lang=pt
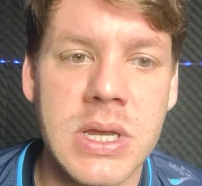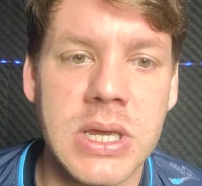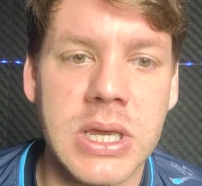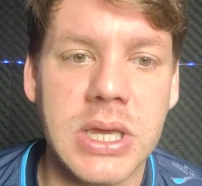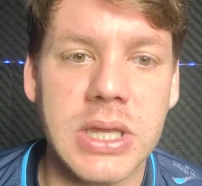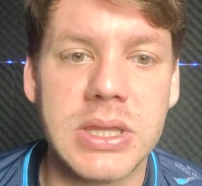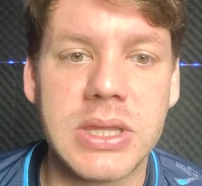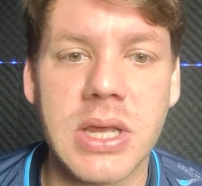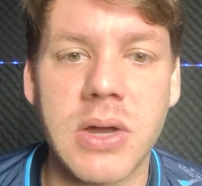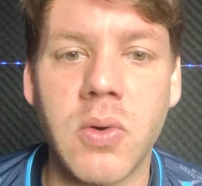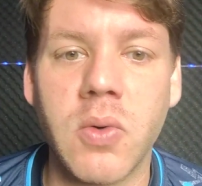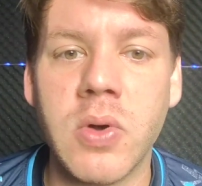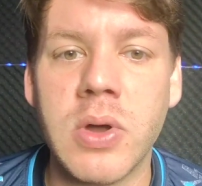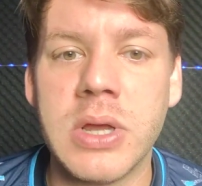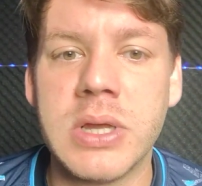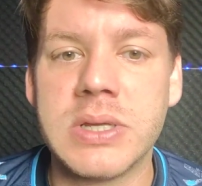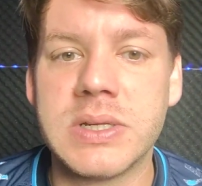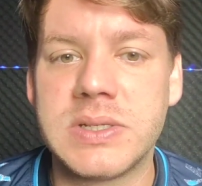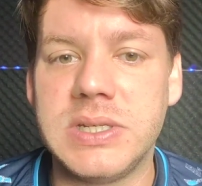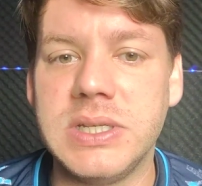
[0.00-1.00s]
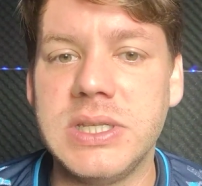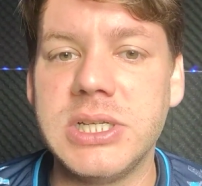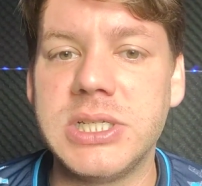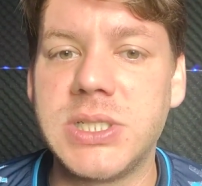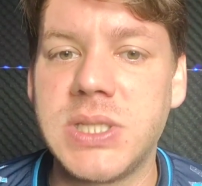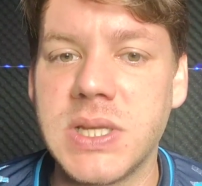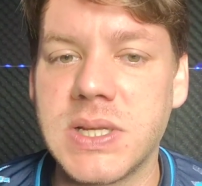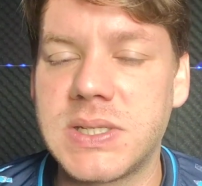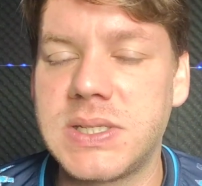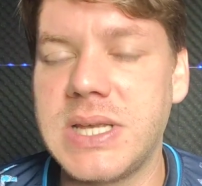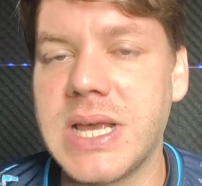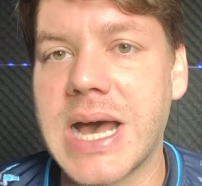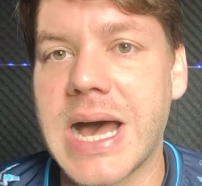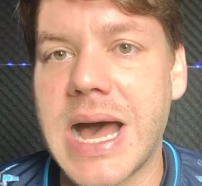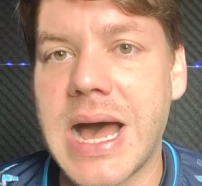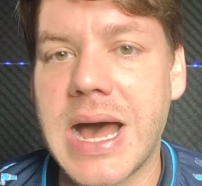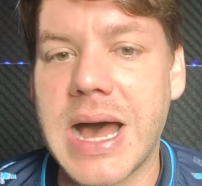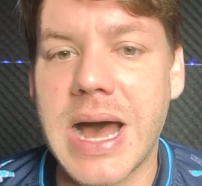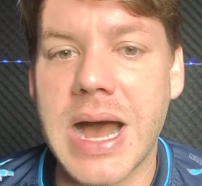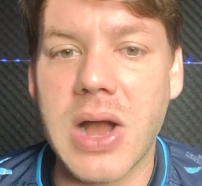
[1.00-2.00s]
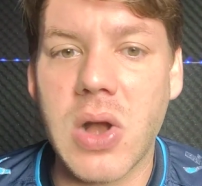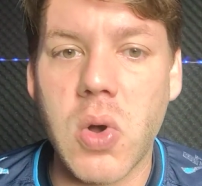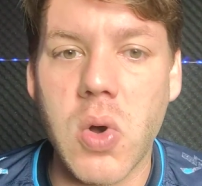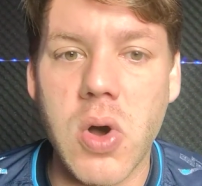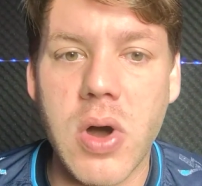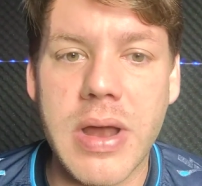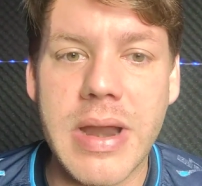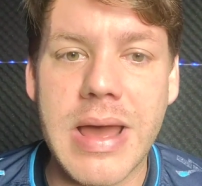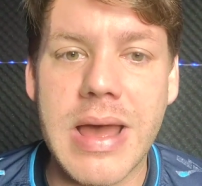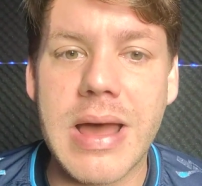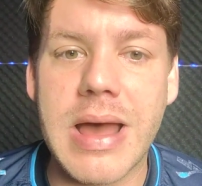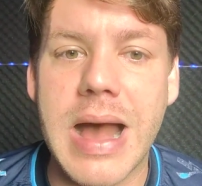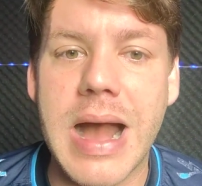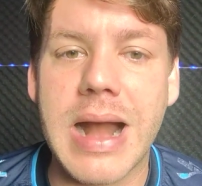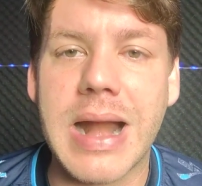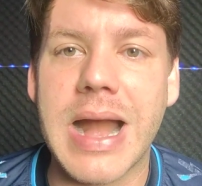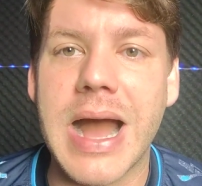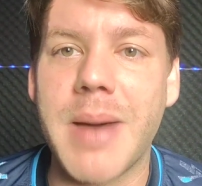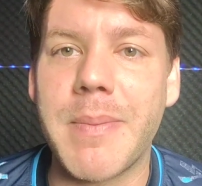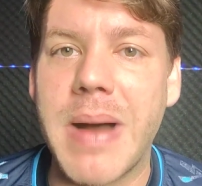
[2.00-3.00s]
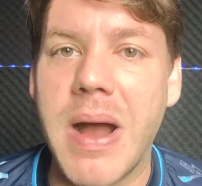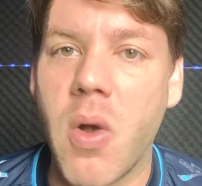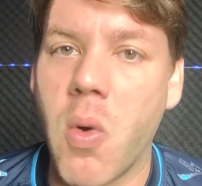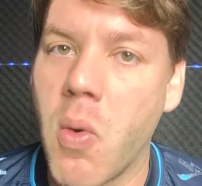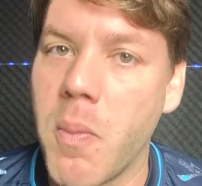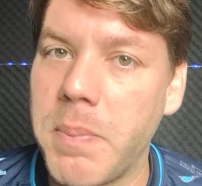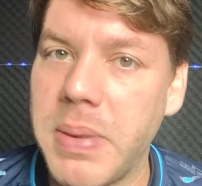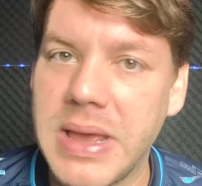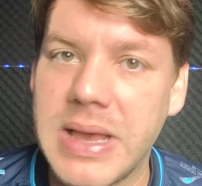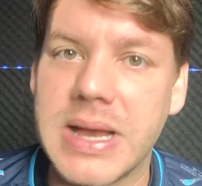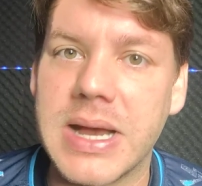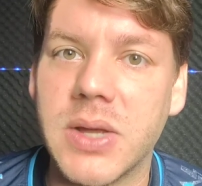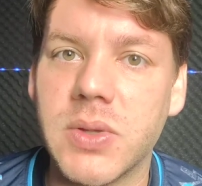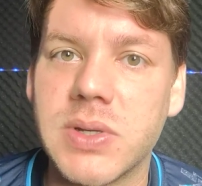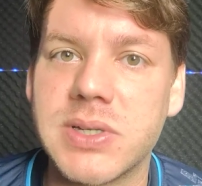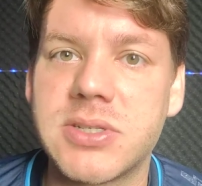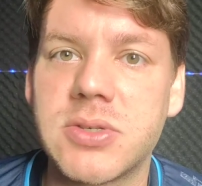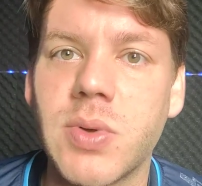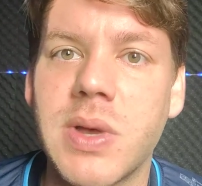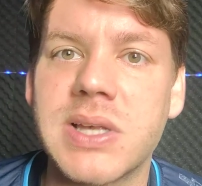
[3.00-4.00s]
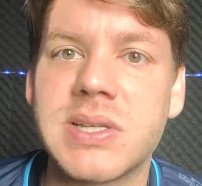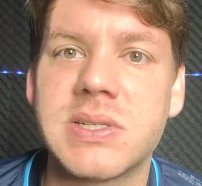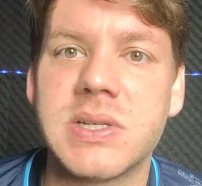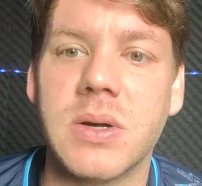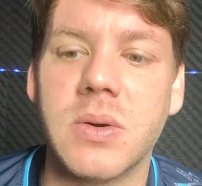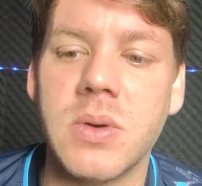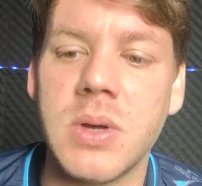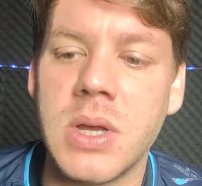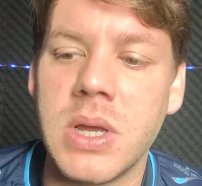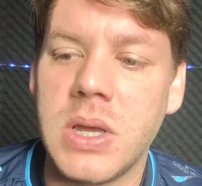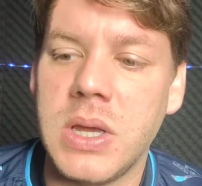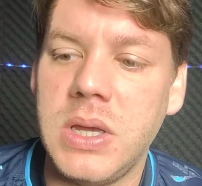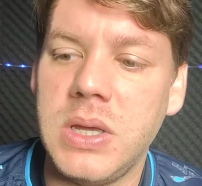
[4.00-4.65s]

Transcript: Então, se distanciar agora acaba complicando a situação.